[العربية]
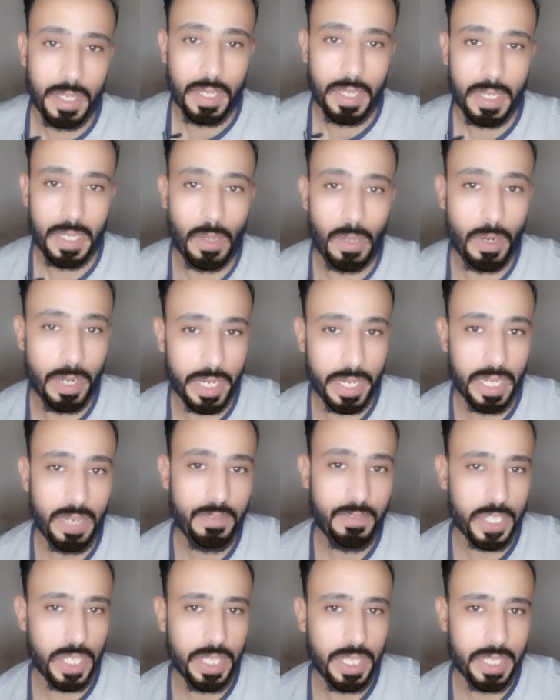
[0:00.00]
لو
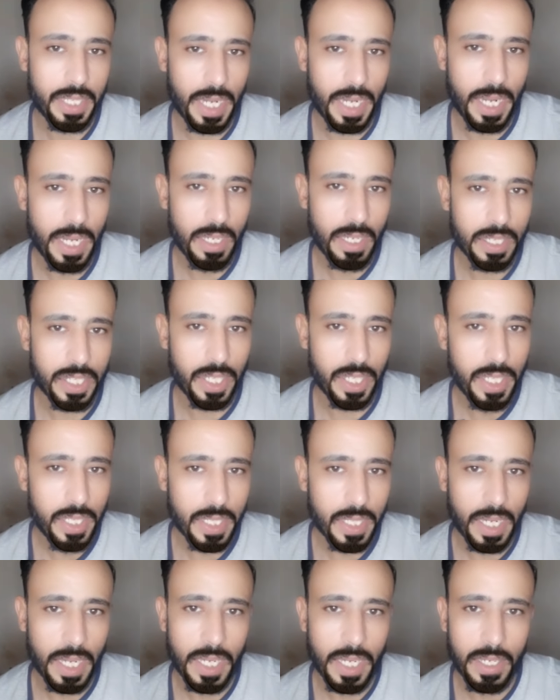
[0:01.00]
هنتكلم في شهادة الحق،
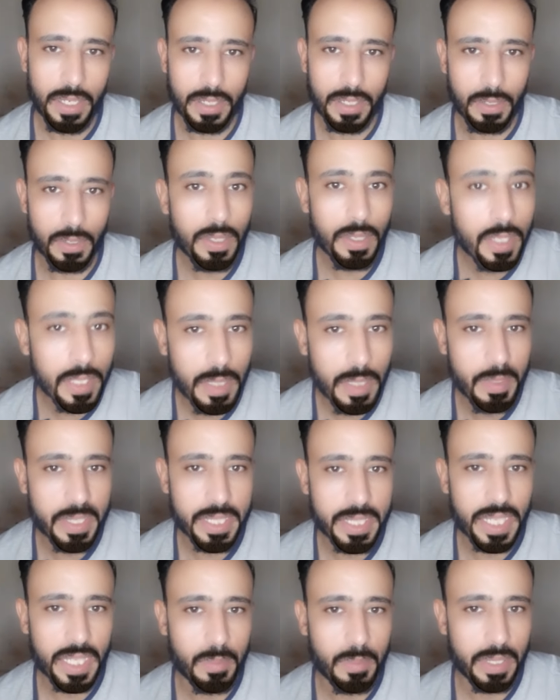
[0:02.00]
شهادة الحق الراجل ده من
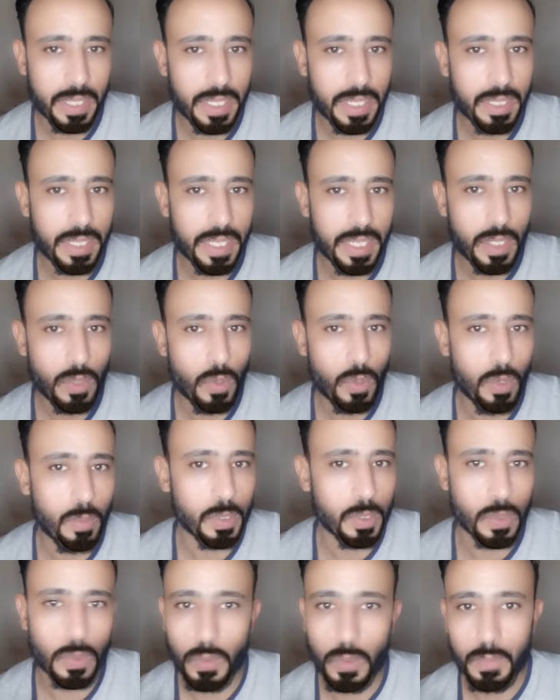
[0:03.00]
ساعة ما جه النادي وهو
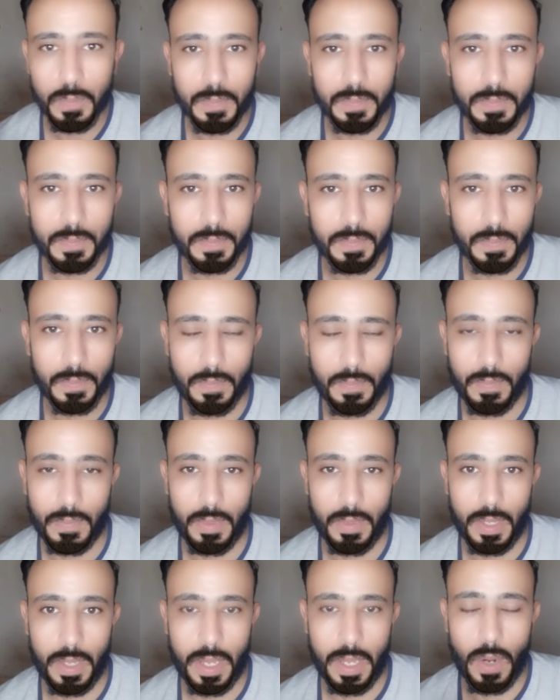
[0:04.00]
مظلوم.
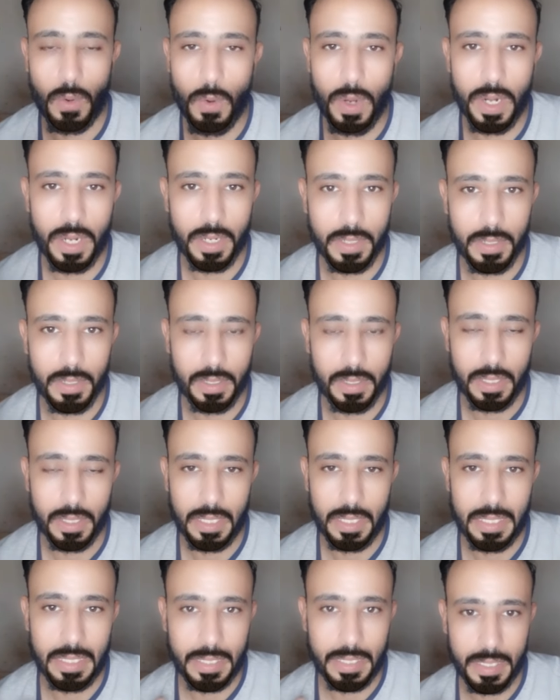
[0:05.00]
أولاً
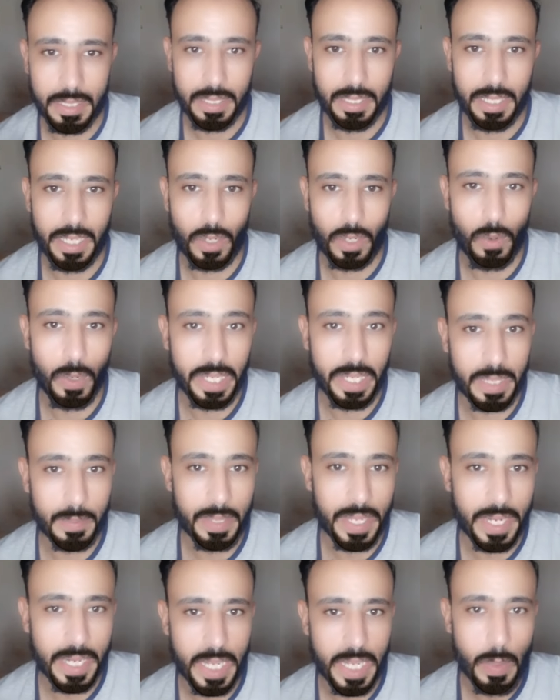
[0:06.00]
الكواليتي
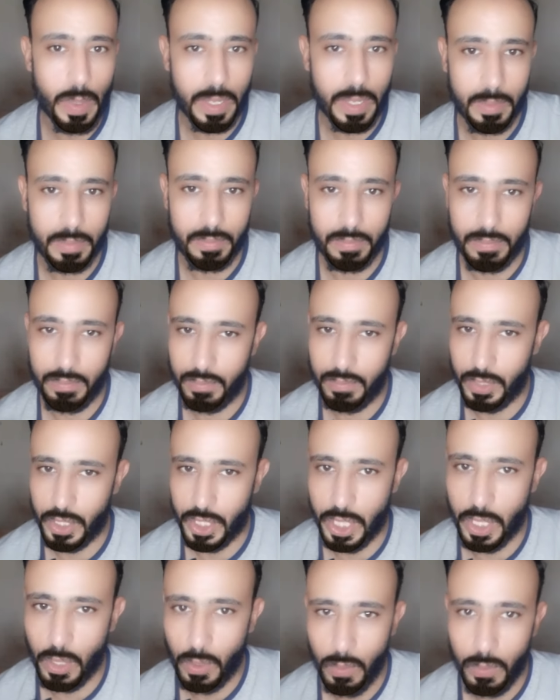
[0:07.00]
بتاع اللعيبة
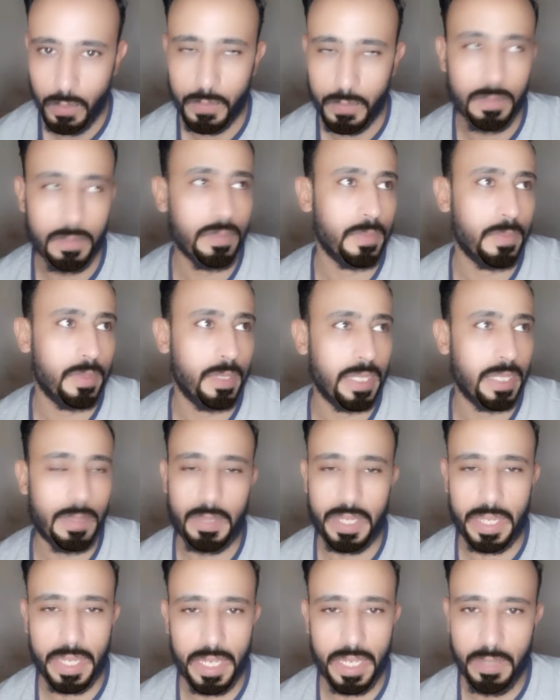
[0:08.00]
مش حلو، أنت
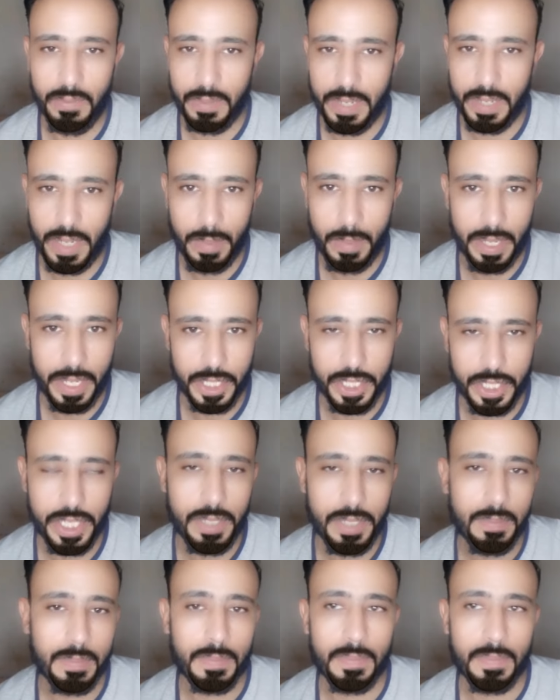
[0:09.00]
بتتكلم في لعيبة ناشئة.